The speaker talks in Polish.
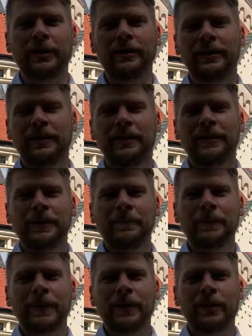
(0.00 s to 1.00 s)

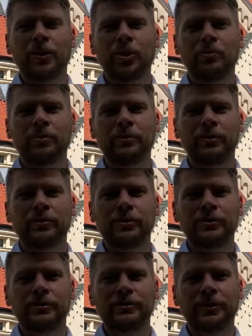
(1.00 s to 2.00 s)
e, On pomoże
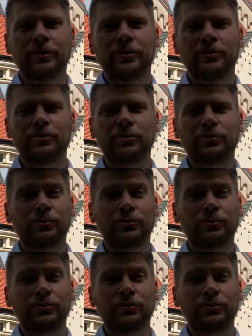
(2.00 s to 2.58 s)
Ci z radością,